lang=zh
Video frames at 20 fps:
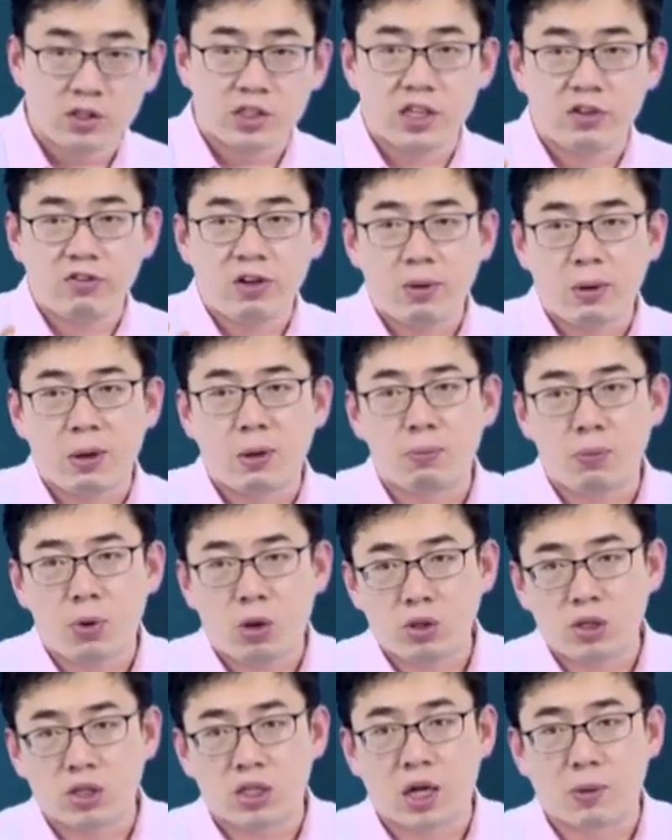在外面
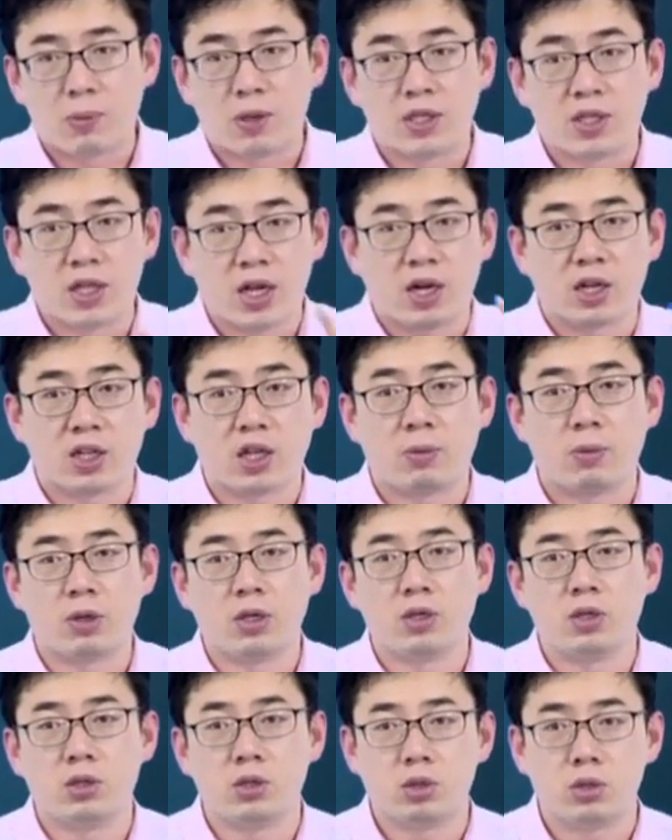包着它们，但和它们
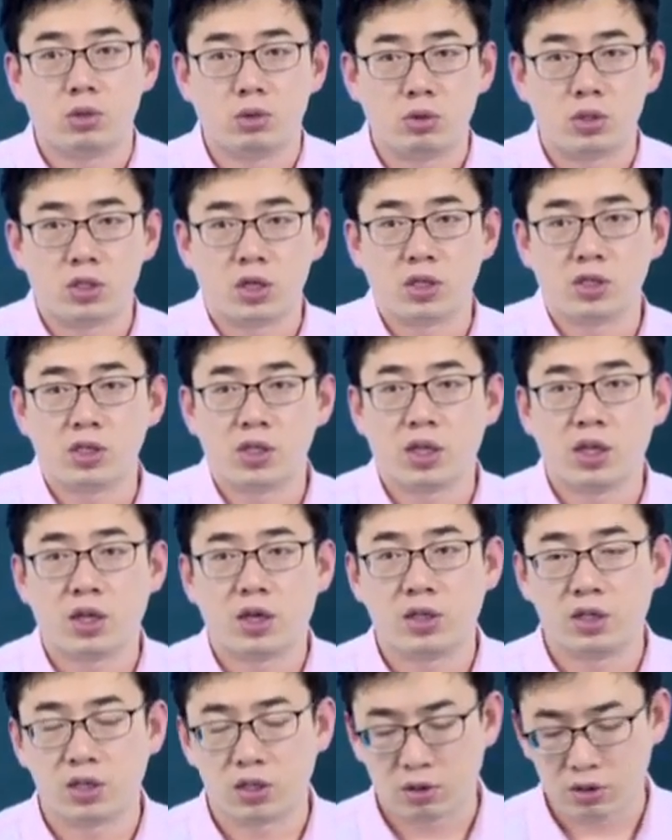都相切的
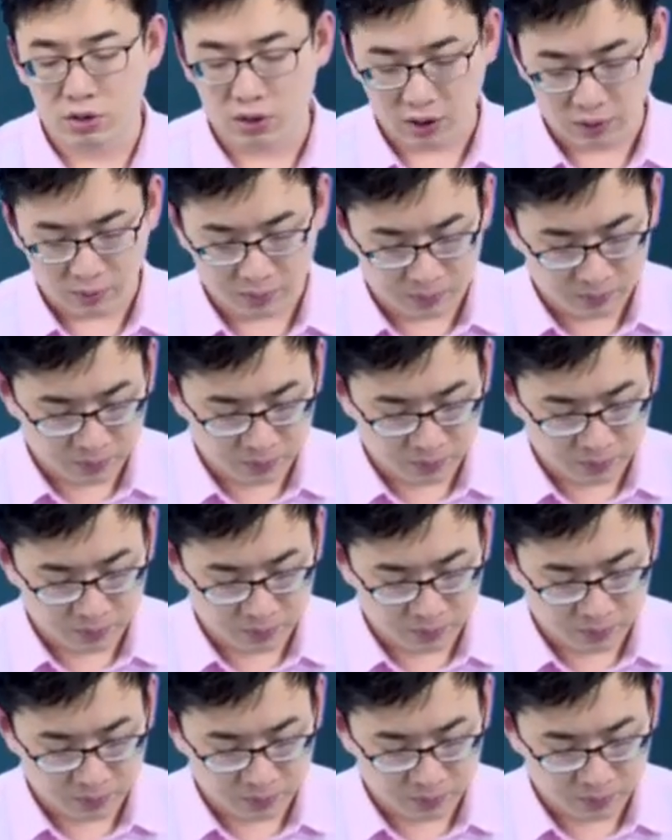一条线。